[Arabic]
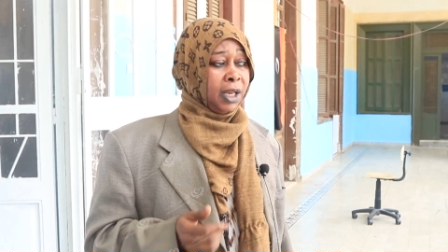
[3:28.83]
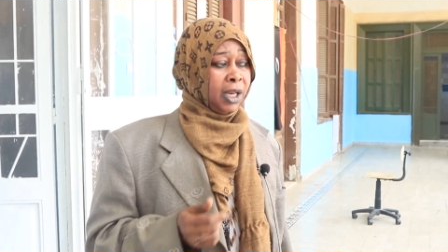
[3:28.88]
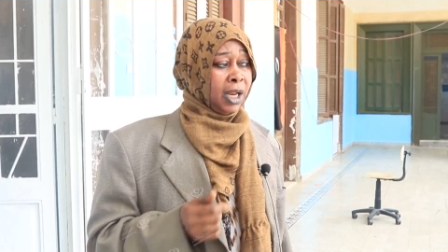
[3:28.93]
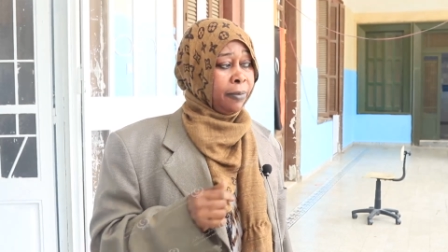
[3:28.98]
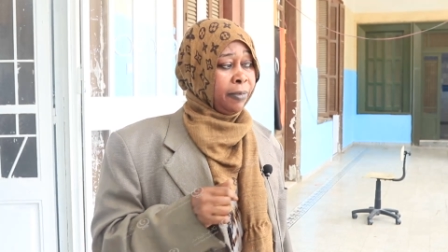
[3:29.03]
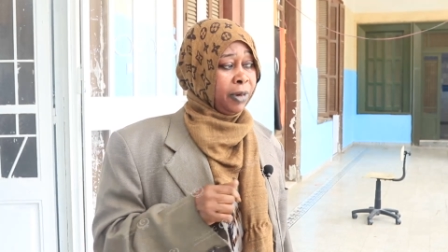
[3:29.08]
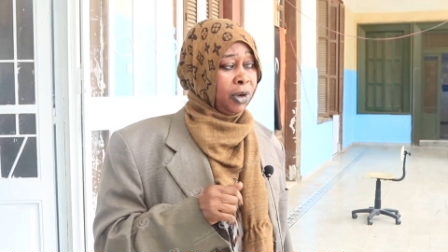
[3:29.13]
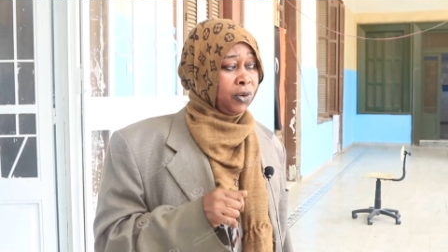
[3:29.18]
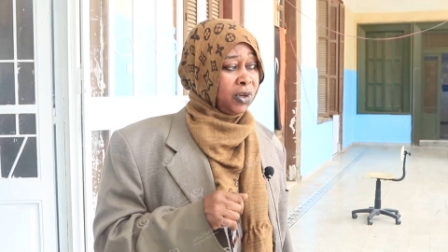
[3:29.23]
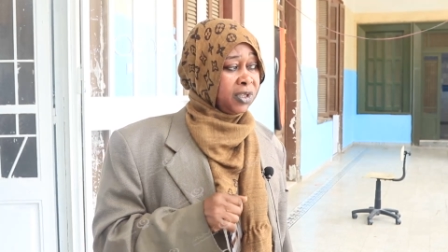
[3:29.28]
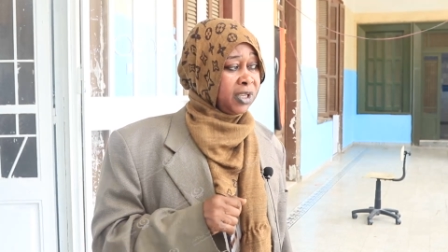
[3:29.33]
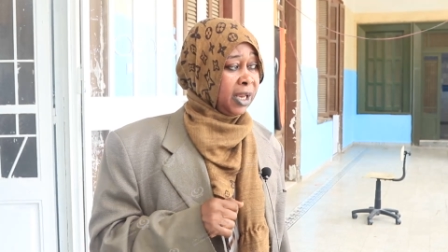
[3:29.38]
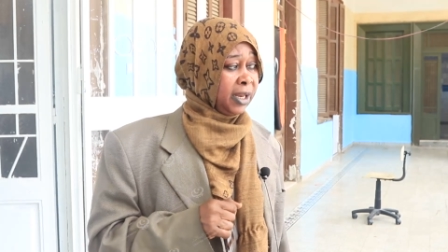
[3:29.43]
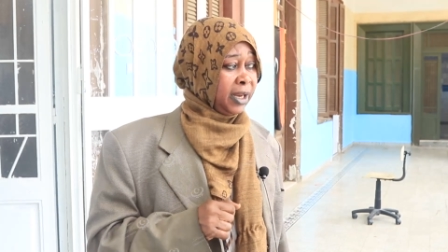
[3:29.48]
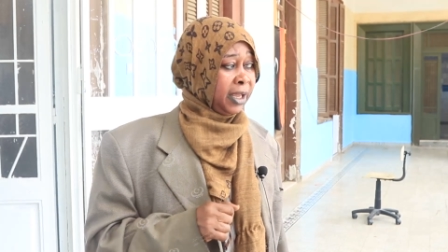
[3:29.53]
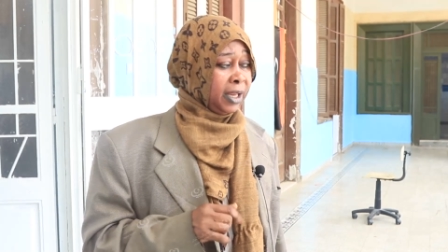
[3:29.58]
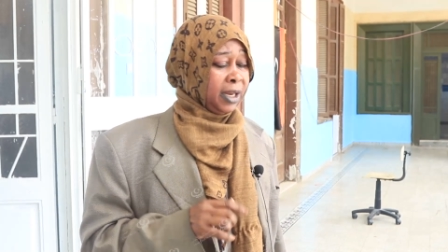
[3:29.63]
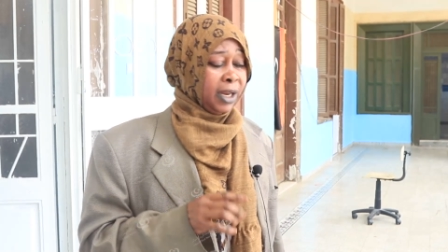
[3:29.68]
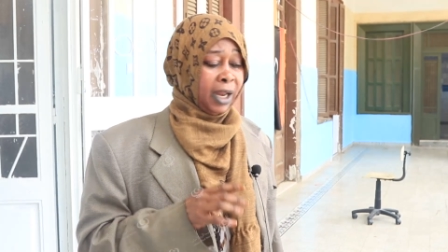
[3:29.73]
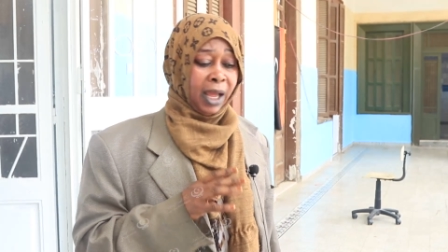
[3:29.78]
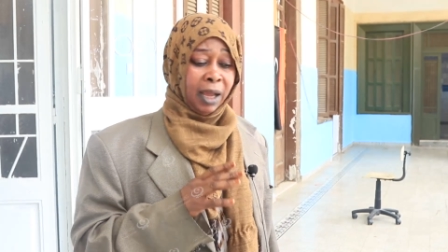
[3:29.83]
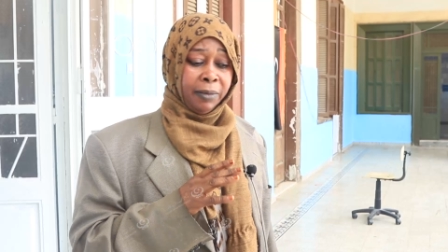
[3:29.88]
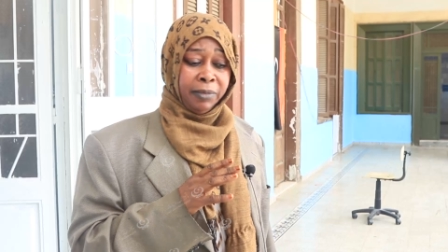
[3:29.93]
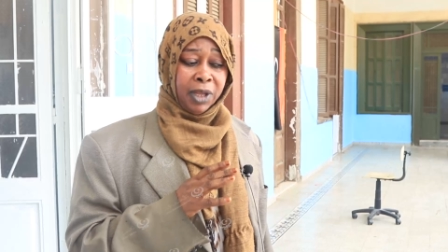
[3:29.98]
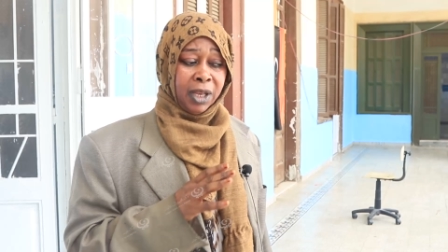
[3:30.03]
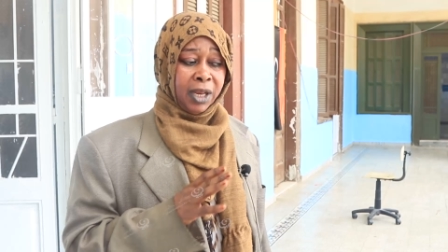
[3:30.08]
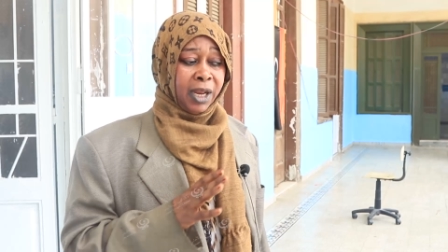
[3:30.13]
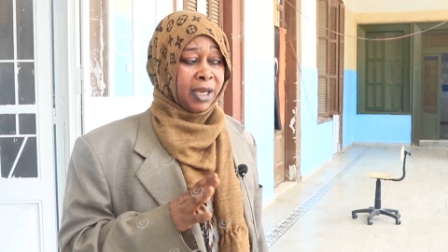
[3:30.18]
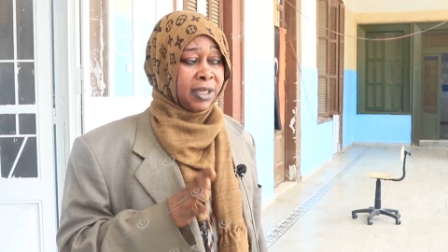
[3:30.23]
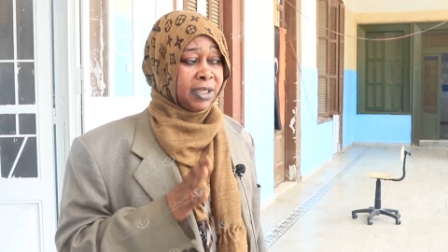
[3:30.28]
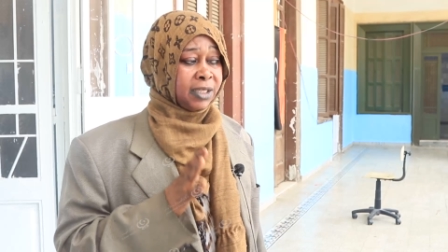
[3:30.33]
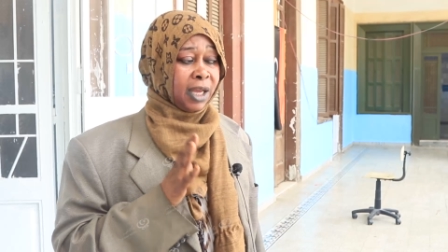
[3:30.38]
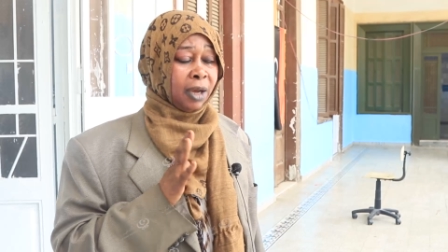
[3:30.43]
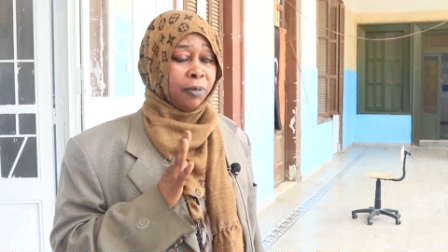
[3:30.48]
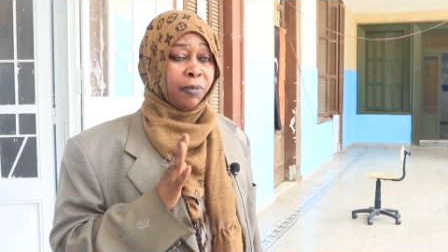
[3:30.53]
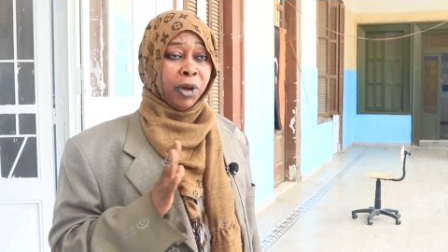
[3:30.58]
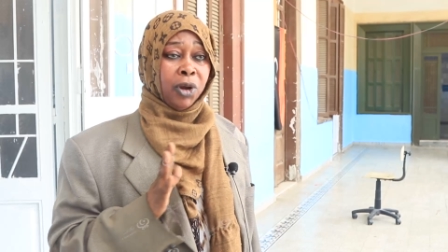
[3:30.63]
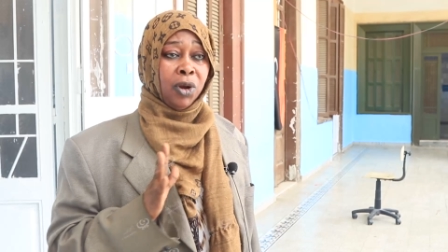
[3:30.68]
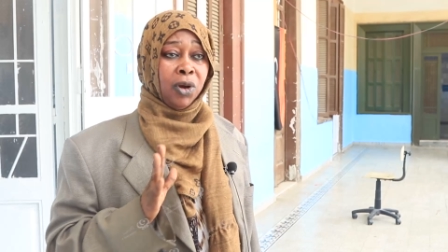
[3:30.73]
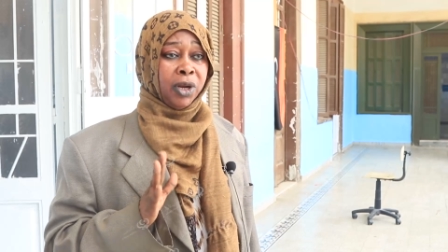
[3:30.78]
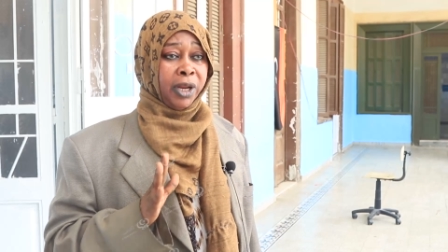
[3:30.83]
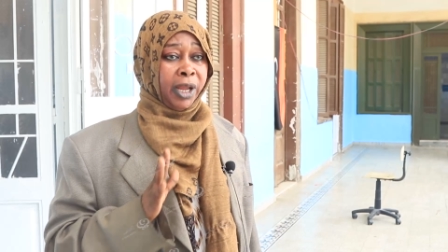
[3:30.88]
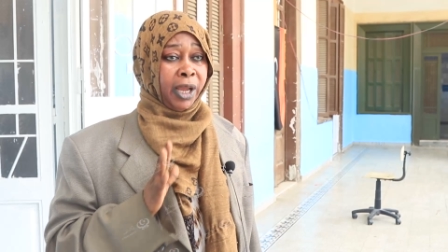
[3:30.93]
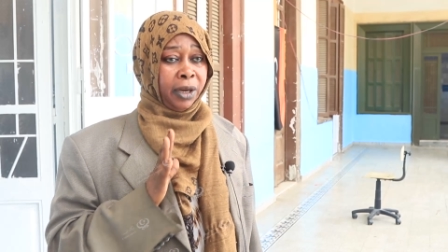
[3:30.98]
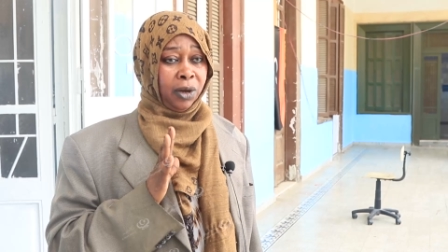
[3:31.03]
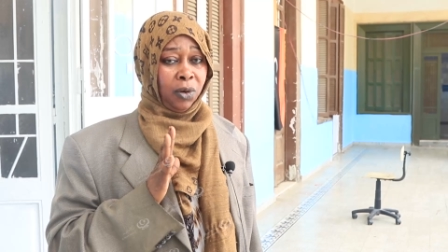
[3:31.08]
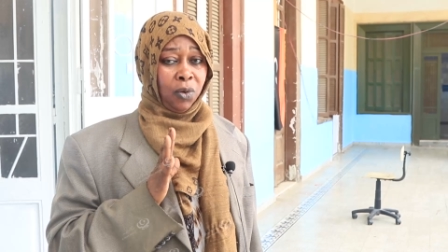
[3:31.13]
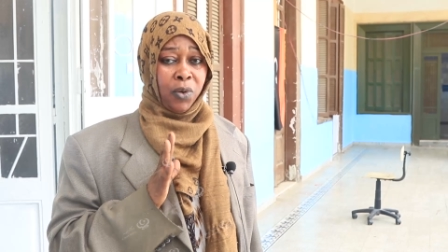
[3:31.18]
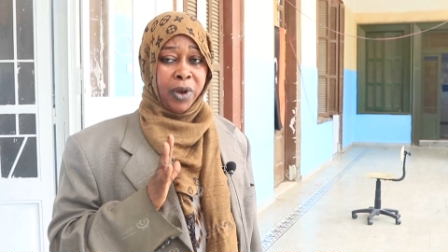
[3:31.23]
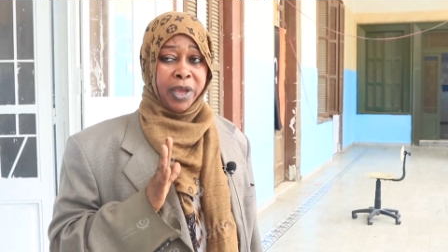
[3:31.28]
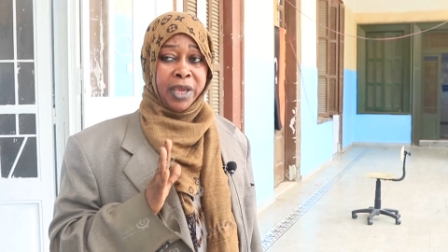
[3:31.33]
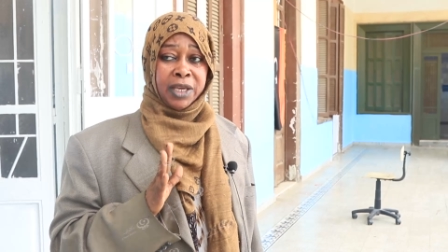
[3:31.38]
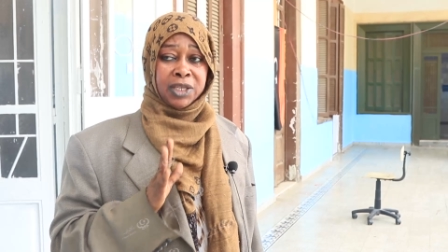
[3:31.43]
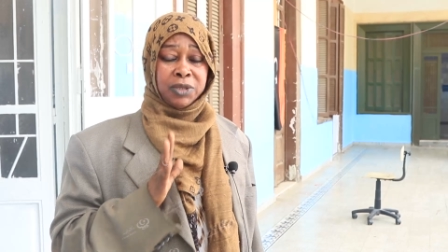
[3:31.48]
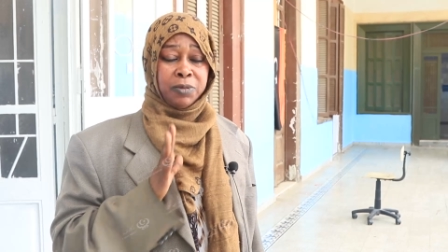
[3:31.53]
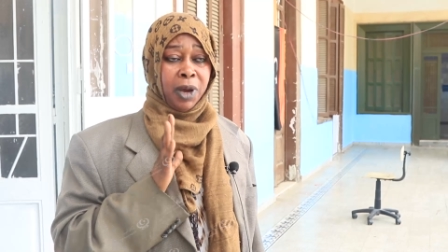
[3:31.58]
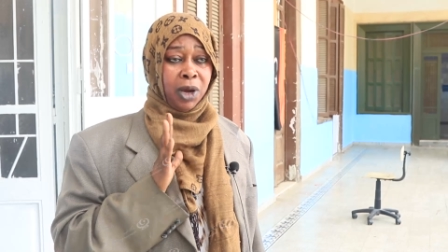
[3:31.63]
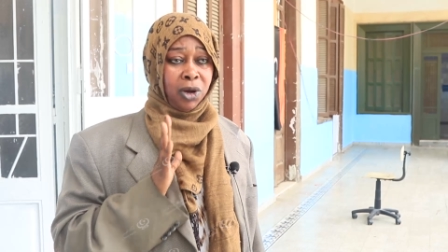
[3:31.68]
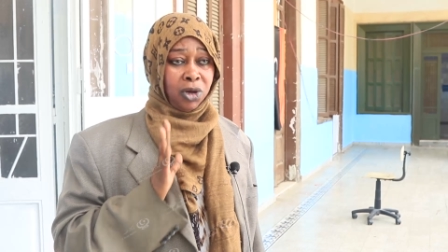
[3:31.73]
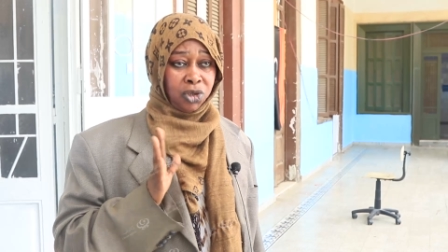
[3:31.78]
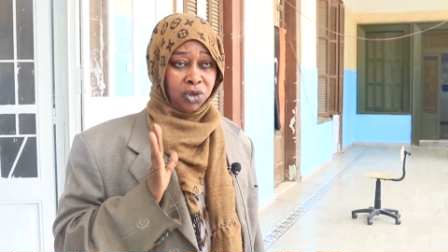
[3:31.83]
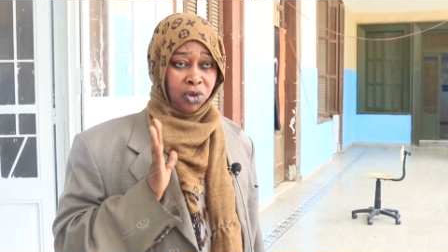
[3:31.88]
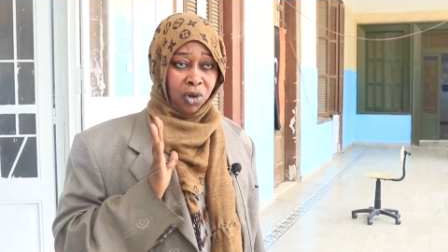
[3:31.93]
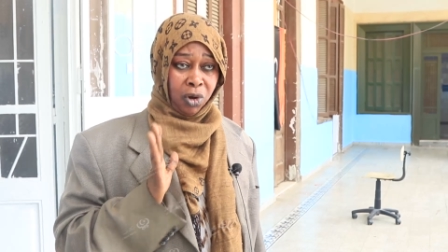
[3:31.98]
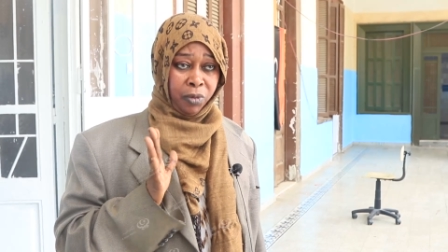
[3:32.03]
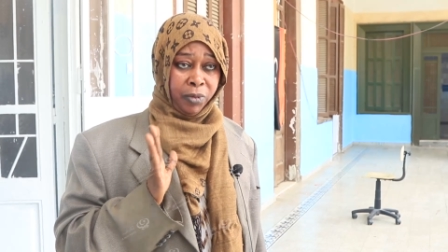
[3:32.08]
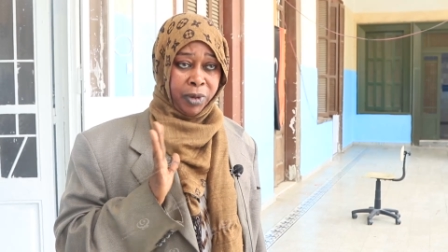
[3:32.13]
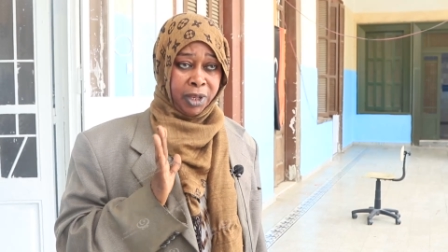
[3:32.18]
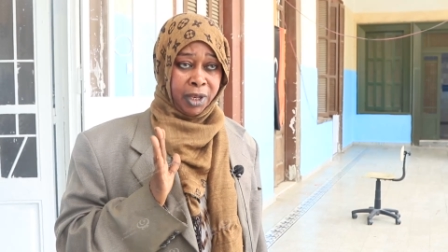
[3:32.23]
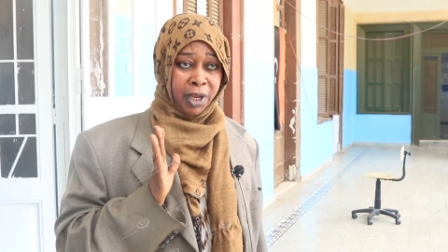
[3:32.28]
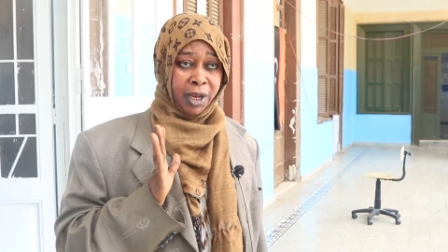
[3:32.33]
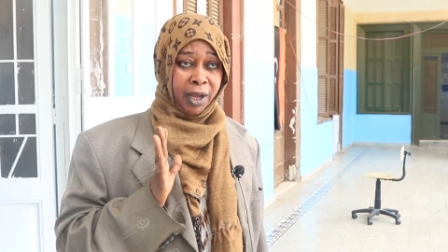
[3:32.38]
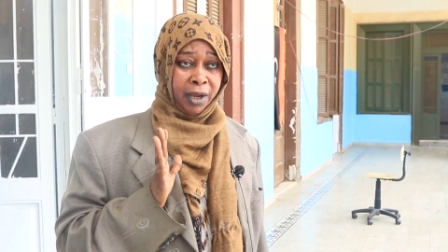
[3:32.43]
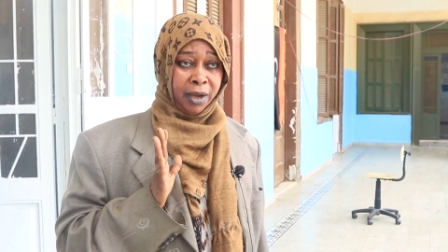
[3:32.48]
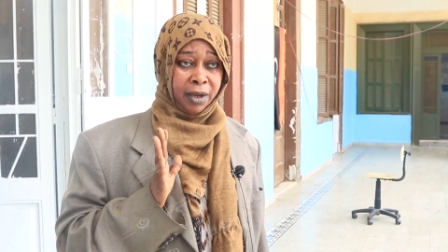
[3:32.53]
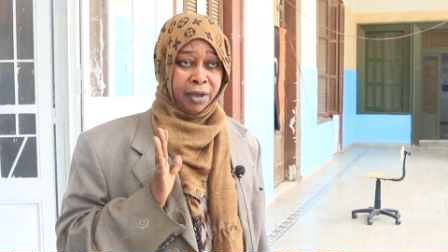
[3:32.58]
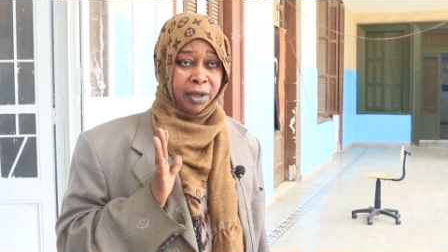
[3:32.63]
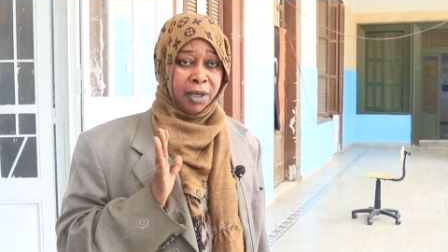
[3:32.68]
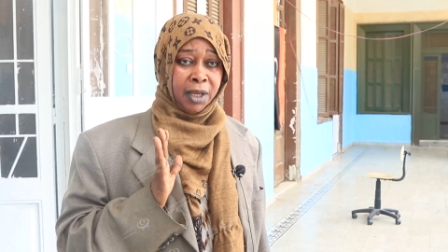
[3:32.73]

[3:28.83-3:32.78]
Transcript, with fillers: لما وصلنا هنا الحمد لله استقبلونا يعني كويس ما قصروا مننا